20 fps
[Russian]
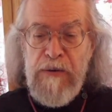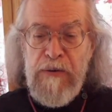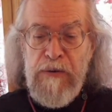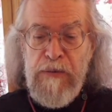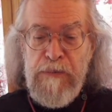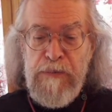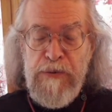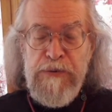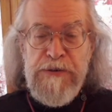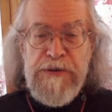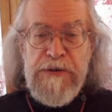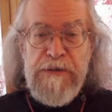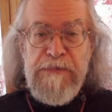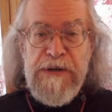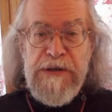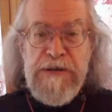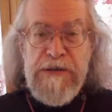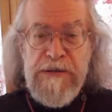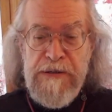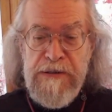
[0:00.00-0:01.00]
о бунте
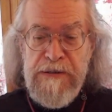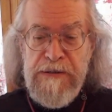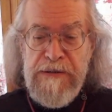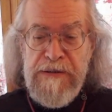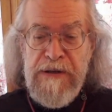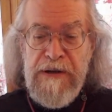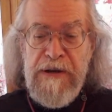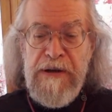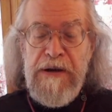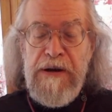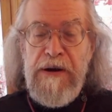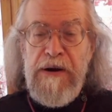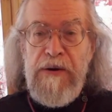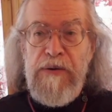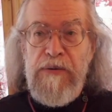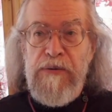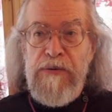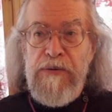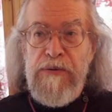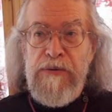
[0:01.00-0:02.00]
машин,
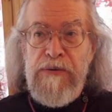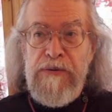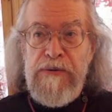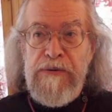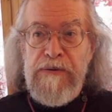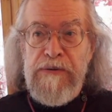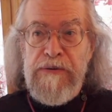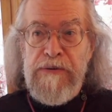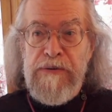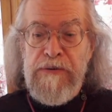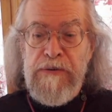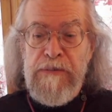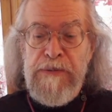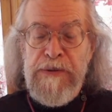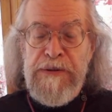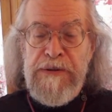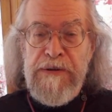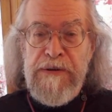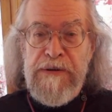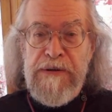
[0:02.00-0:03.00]
о
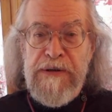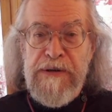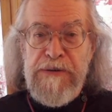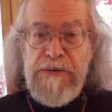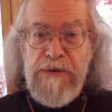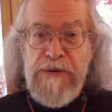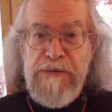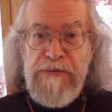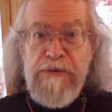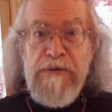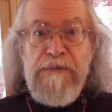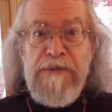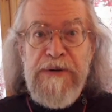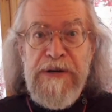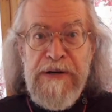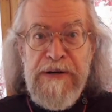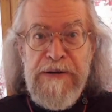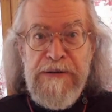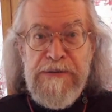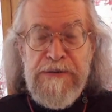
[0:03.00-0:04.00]
роботах, которые
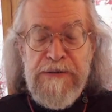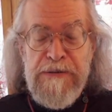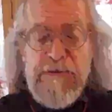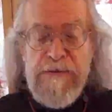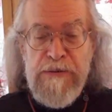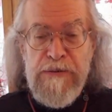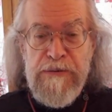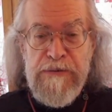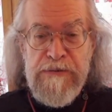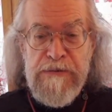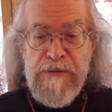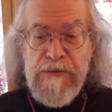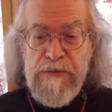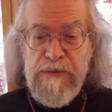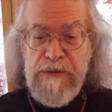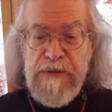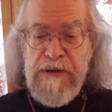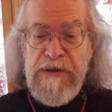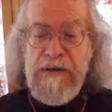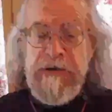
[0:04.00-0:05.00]
влюбляются друг в
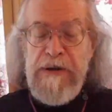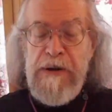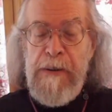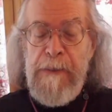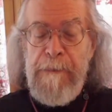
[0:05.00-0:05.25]
друга,